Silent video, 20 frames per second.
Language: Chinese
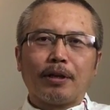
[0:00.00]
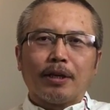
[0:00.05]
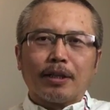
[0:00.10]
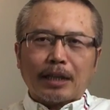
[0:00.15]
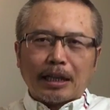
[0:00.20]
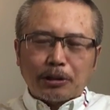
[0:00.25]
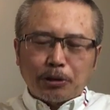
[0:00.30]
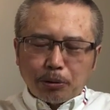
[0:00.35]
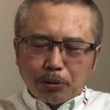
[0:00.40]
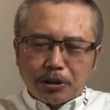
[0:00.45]

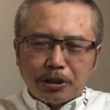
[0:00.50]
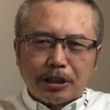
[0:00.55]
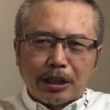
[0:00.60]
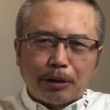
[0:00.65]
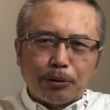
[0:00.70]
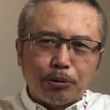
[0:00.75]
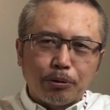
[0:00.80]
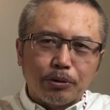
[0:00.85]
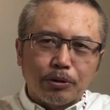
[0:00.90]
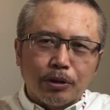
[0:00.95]
他就是想
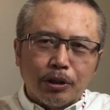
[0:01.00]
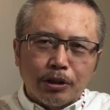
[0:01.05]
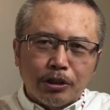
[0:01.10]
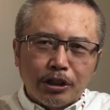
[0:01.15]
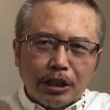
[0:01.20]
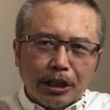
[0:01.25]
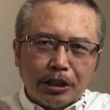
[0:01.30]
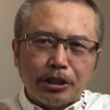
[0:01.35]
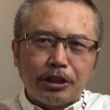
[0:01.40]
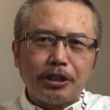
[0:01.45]
用
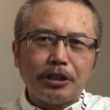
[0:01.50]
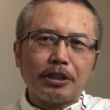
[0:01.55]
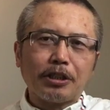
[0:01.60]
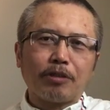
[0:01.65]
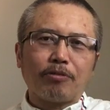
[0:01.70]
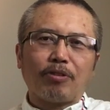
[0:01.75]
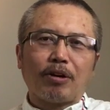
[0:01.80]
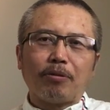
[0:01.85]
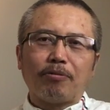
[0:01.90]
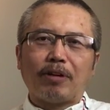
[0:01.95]
降息这个
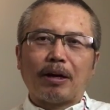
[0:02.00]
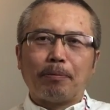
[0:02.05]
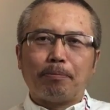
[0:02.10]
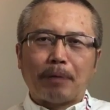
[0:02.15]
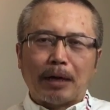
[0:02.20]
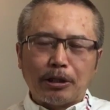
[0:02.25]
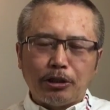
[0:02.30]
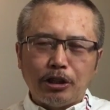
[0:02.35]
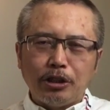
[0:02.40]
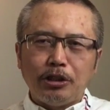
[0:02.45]
方法，
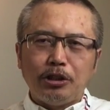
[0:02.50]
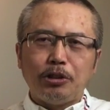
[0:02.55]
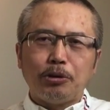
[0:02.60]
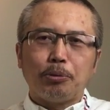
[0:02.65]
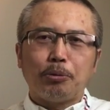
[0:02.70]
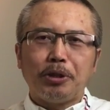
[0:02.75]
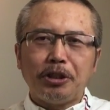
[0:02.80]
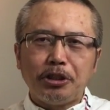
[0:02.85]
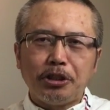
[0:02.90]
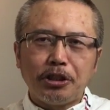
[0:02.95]
把经济
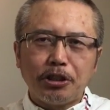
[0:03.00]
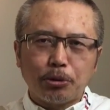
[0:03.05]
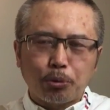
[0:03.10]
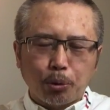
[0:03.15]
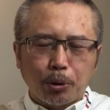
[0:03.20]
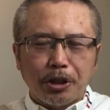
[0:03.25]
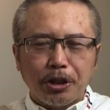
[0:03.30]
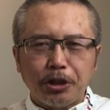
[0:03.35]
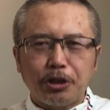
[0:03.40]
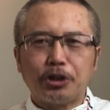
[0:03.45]
危机
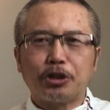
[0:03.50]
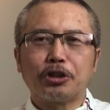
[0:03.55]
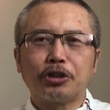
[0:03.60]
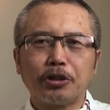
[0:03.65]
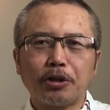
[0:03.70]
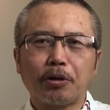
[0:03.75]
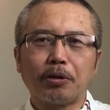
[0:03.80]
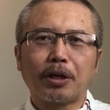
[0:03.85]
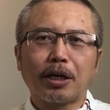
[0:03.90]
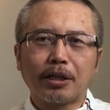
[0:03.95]
推迟
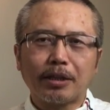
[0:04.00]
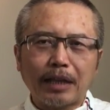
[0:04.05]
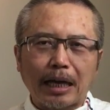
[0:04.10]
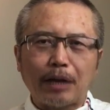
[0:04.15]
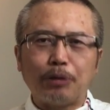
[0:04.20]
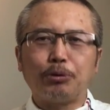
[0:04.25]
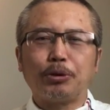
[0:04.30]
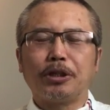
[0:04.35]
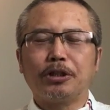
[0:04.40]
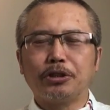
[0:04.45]
到他大
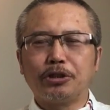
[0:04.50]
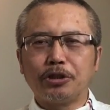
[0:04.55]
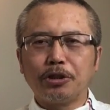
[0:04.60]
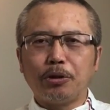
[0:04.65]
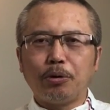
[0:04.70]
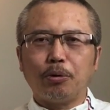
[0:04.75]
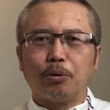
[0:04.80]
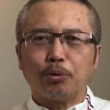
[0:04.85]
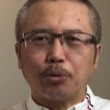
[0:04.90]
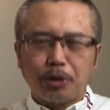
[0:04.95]
选之
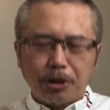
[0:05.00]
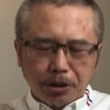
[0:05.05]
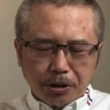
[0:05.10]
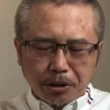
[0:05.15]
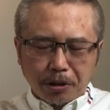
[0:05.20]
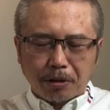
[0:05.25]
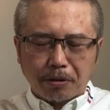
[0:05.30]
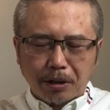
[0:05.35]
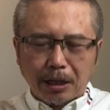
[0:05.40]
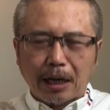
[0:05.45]
后，推迟
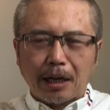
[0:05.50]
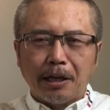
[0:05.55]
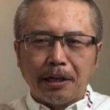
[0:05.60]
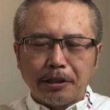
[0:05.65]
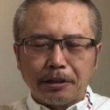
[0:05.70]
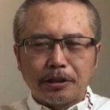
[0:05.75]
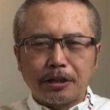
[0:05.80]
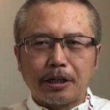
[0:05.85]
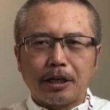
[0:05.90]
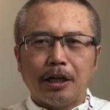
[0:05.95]
到他
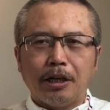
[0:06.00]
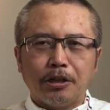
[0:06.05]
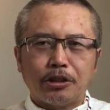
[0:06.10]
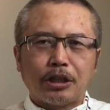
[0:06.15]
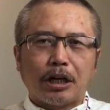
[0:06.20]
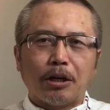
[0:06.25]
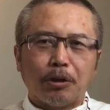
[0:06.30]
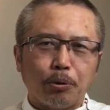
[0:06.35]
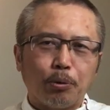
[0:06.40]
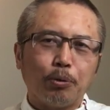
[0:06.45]
这个
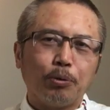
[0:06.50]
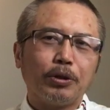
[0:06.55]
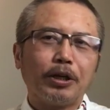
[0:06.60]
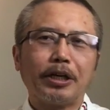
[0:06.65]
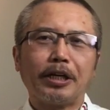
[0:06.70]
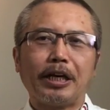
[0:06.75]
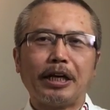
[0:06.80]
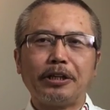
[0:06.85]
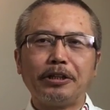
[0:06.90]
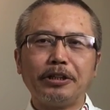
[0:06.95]
成功的
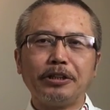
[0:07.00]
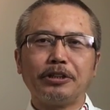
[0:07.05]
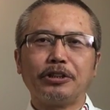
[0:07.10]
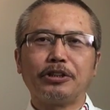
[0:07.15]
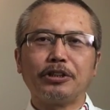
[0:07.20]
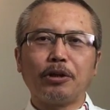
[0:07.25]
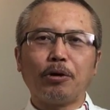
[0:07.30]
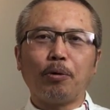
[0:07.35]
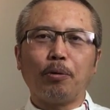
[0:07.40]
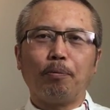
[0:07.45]
连任之
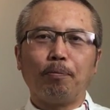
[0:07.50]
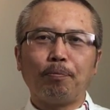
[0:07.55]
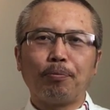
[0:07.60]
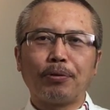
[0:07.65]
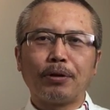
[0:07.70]
后。